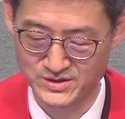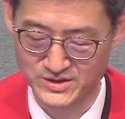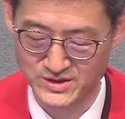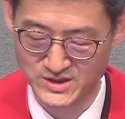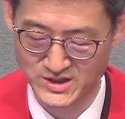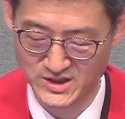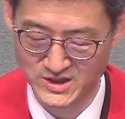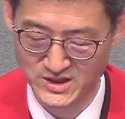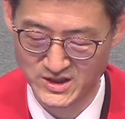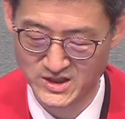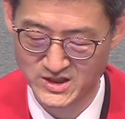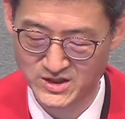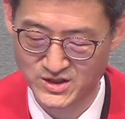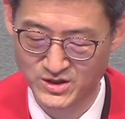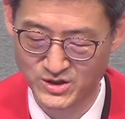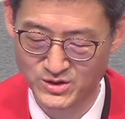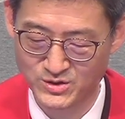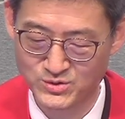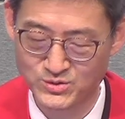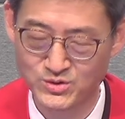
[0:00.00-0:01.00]
이 일이
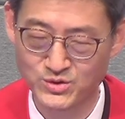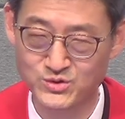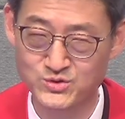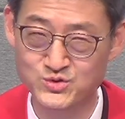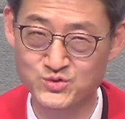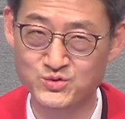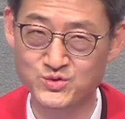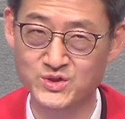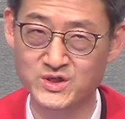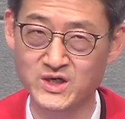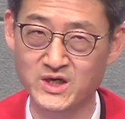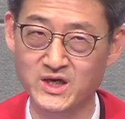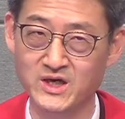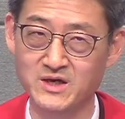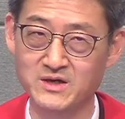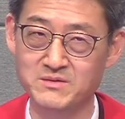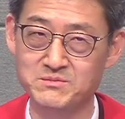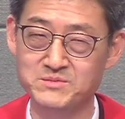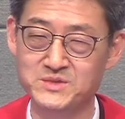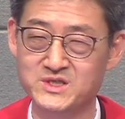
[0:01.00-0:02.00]
결코
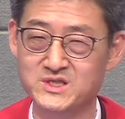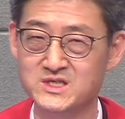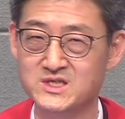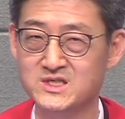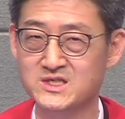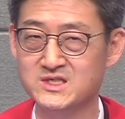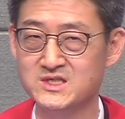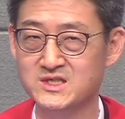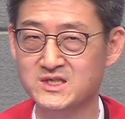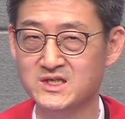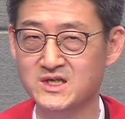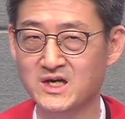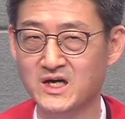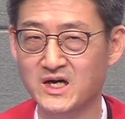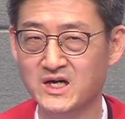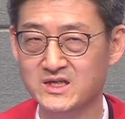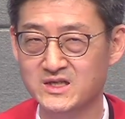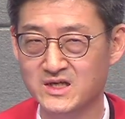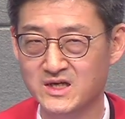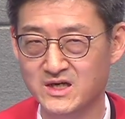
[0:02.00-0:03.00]
죽게 미치지
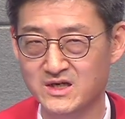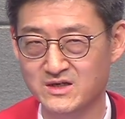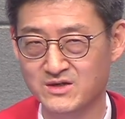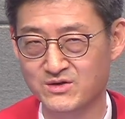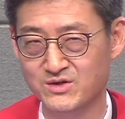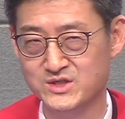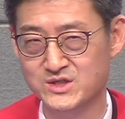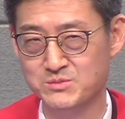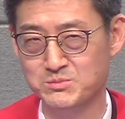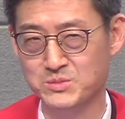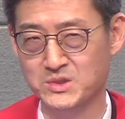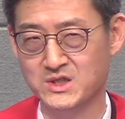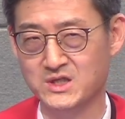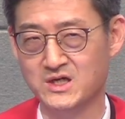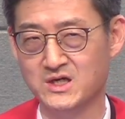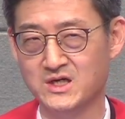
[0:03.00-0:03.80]
아니할 것입니다.